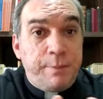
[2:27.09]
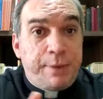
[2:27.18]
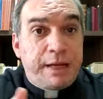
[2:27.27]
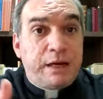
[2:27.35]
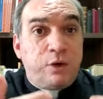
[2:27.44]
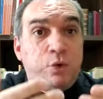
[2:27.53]

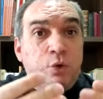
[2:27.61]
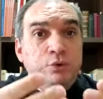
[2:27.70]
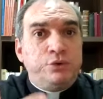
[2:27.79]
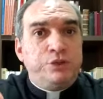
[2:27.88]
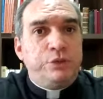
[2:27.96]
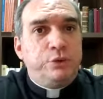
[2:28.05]
para
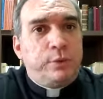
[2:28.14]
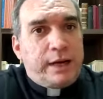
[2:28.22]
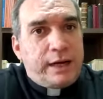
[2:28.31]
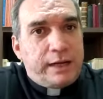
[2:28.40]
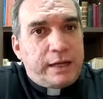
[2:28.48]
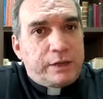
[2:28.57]

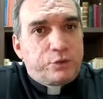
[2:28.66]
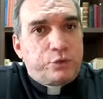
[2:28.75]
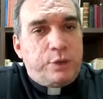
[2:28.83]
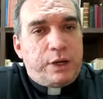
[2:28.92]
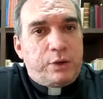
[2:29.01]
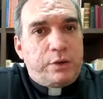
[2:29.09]
continuar a
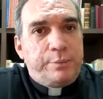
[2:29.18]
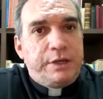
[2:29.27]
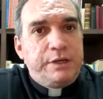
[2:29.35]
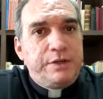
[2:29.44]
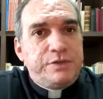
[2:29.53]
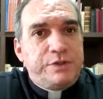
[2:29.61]
sua obra
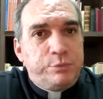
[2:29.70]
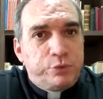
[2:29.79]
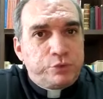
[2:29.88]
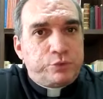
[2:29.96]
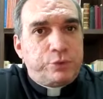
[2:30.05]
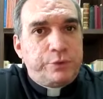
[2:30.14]
neste
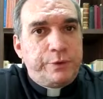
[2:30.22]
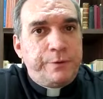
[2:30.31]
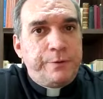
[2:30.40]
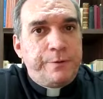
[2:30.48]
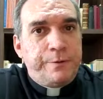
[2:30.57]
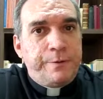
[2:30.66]
mundo.
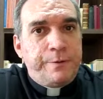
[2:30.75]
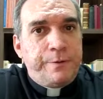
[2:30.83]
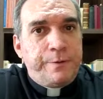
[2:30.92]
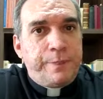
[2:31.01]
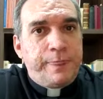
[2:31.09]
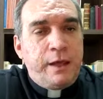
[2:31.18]

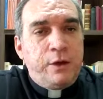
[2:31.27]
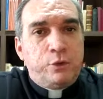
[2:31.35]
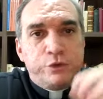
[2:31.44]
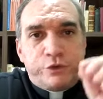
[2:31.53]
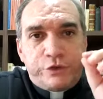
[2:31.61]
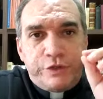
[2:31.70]

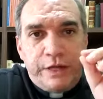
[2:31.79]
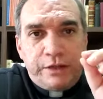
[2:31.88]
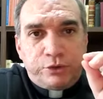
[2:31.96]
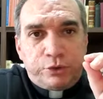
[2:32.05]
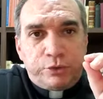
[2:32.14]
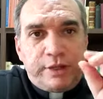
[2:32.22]
O
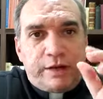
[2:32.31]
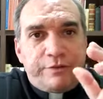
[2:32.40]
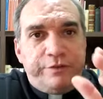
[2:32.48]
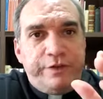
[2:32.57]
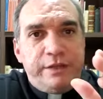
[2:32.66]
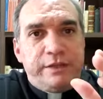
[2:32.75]
centro da
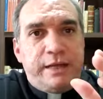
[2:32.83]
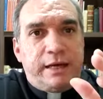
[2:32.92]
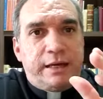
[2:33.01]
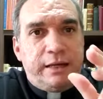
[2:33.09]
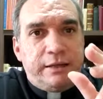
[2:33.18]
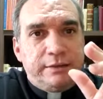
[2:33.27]

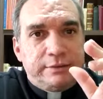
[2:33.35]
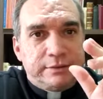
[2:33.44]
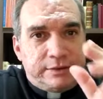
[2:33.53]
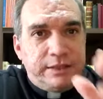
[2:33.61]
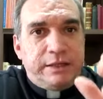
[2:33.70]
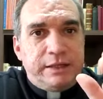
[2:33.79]
vida
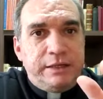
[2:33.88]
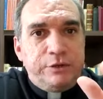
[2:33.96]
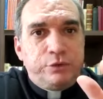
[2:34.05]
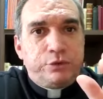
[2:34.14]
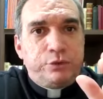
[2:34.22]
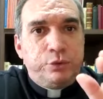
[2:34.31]
de
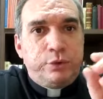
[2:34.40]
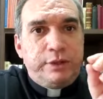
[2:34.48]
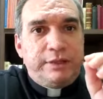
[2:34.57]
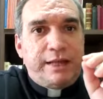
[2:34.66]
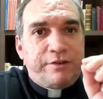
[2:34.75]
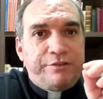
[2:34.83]
Cristo e
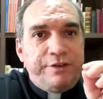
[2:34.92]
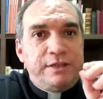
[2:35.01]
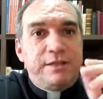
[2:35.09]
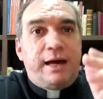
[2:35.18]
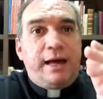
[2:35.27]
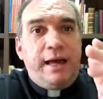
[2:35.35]
da
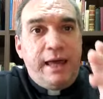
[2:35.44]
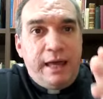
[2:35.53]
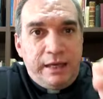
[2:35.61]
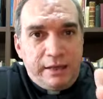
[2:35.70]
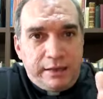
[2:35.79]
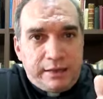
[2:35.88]
vida
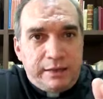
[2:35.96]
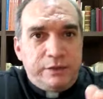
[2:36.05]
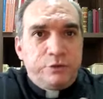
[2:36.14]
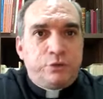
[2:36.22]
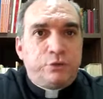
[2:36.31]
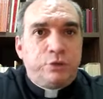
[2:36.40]
em
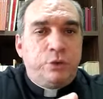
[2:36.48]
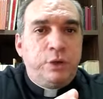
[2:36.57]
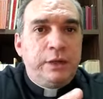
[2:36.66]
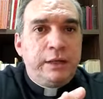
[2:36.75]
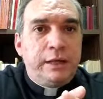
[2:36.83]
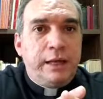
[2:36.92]
Cristo
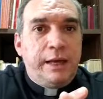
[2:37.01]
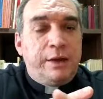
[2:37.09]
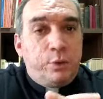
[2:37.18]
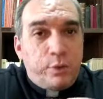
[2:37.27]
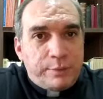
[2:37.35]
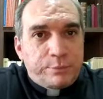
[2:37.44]
é
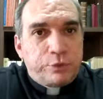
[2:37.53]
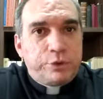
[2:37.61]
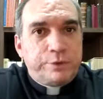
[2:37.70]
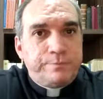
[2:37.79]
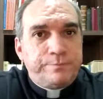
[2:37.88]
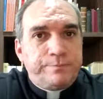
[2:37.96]
o amor.